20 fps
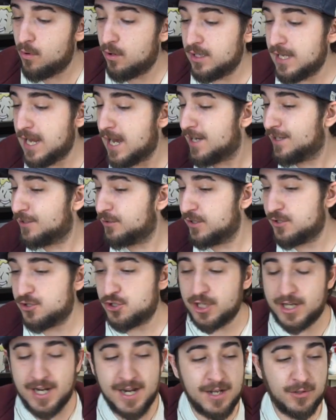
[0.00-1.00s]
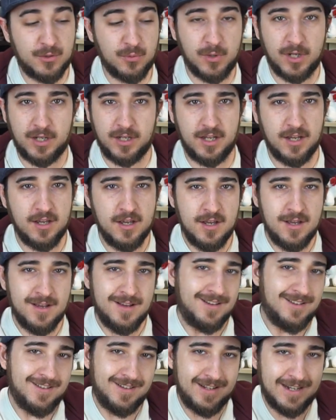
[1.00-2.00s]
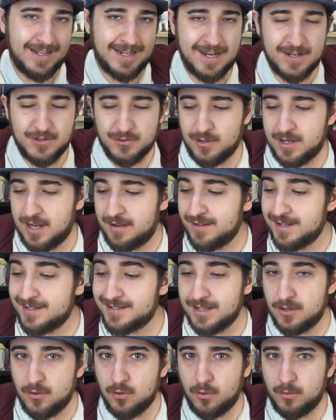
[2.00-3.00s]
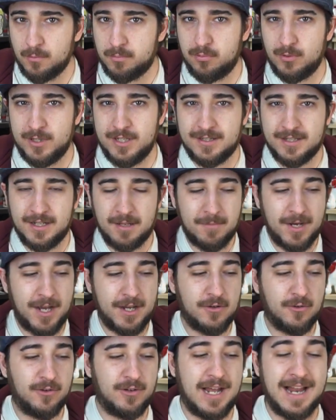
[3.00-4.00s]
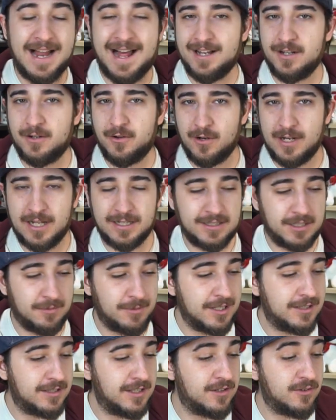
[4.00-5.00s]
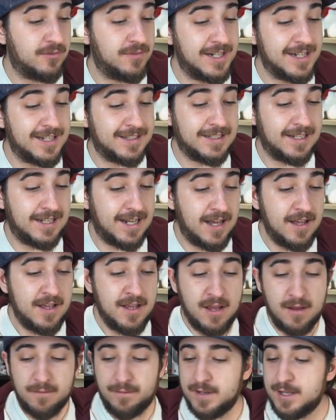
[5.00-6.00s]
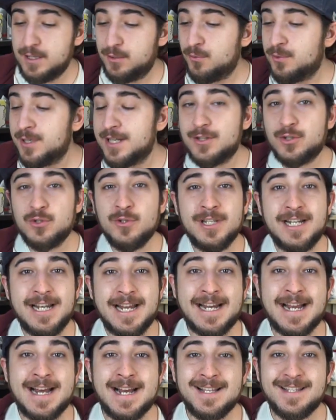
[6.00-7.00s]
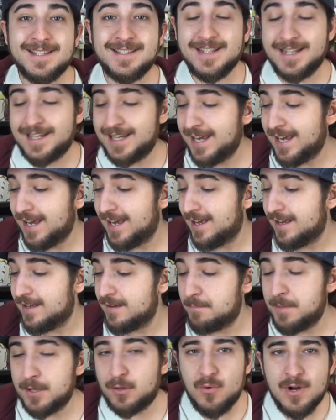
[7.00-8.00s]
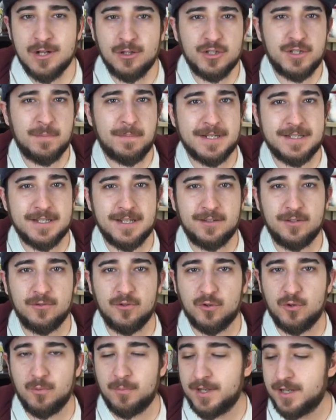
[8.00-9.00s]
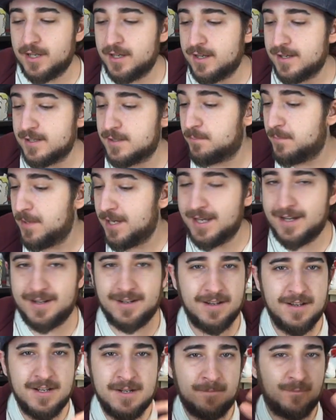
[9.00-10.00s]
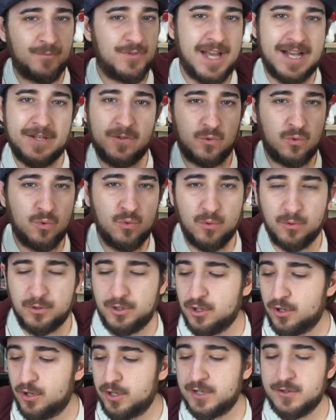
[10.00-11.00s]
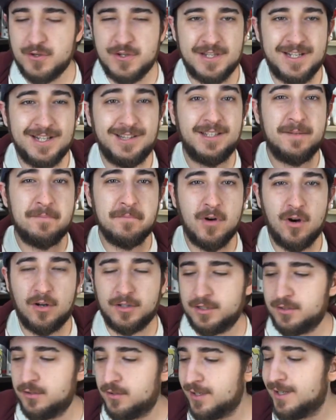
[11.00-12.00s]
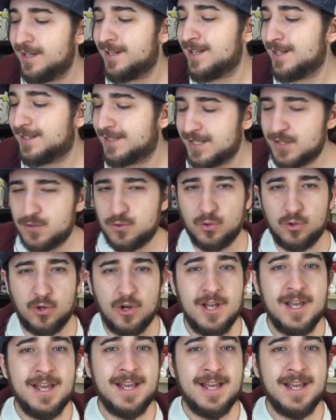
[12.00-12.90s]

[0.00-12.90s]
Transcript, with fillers: oliato e cerato, quindi nel caso le avesse non pulite le mai con alcol altrimenti rovinate la finitura sono delle casse che eh, per quanto si presentino come speaker da studio i cosiddetti monitor in realtà sono